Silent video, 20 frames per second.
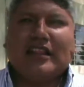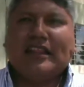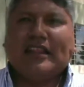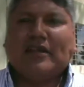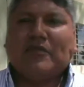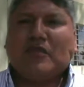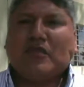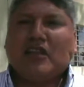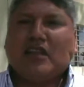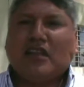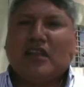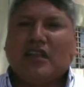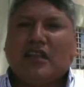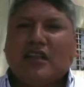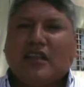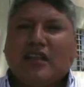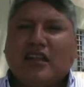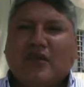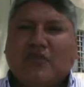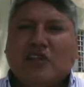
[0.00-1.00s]

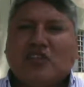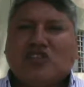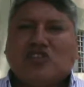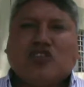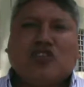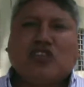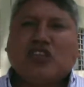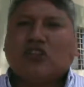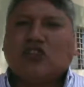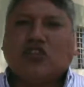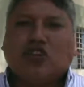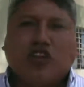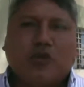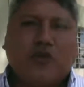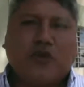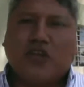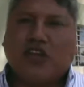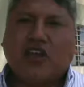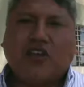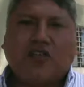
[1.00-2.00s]
la, mención de todos los
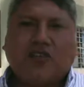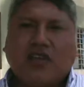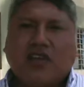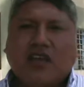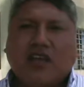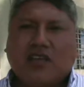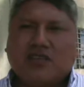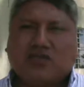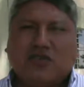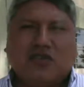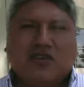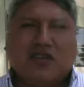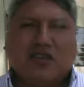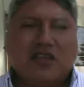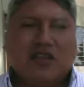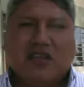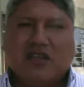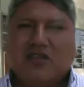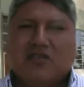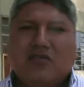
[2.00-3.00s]
pisqueños en caso
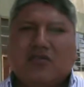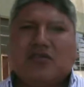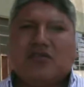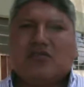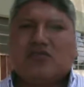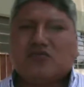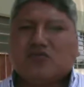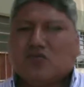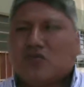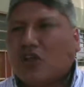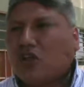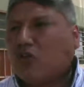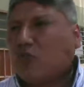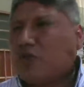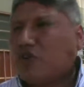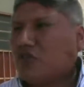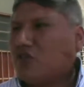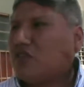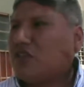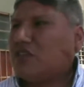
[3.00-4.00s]
de, una o dos
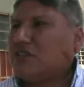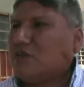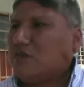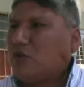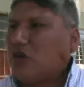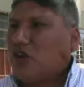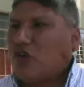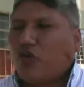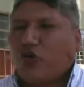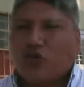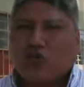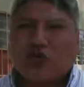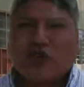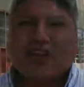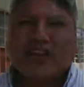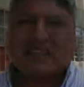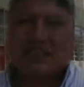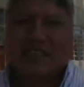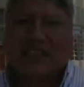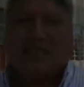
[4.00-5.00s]
personas y por la coyuntura que